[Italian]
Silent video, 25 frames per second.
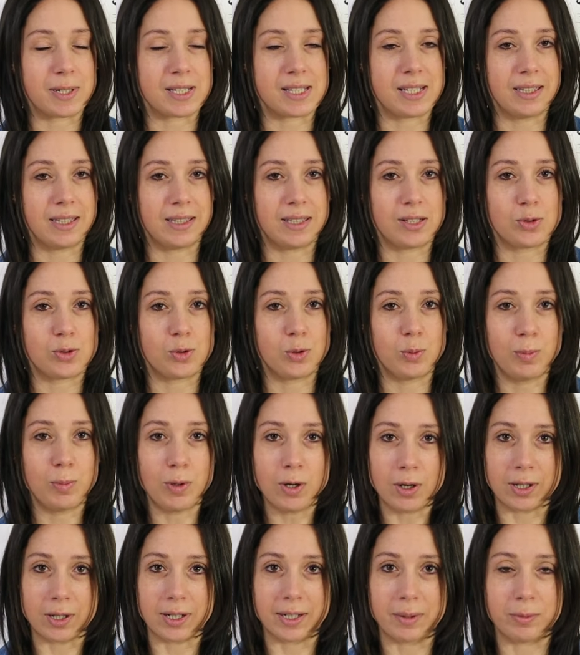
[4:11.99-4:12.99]
presenti sul
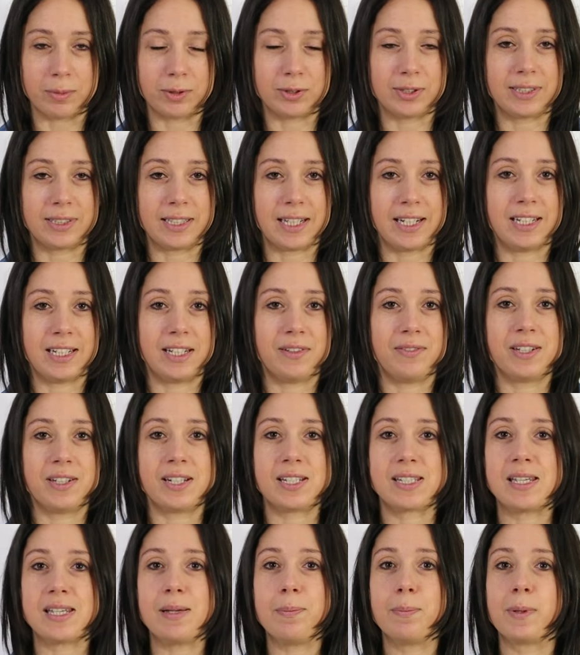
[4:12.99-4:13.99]
blog in modo tale da
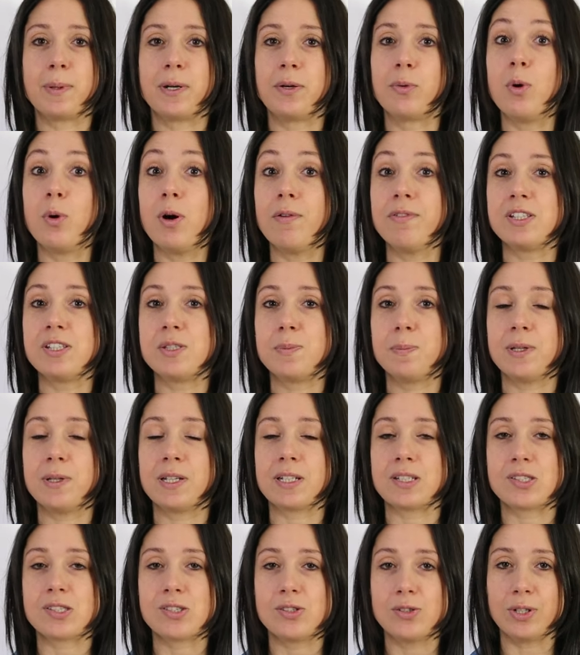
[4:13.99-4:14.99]
avere sempre nuove
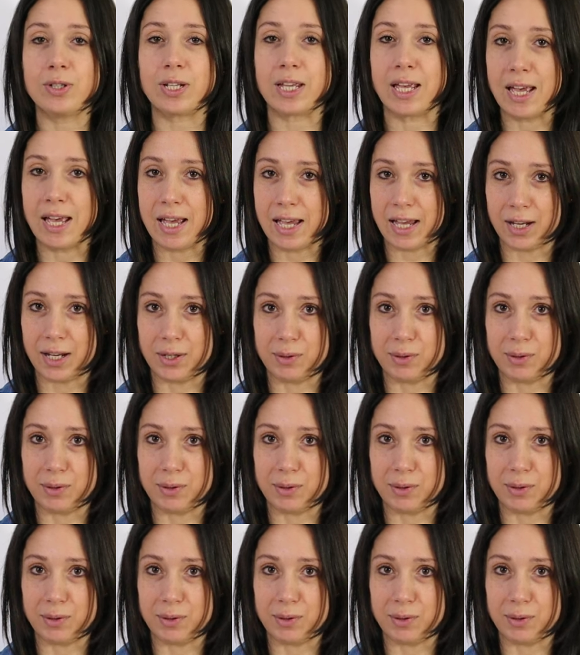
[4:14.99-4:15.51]
ispirazioni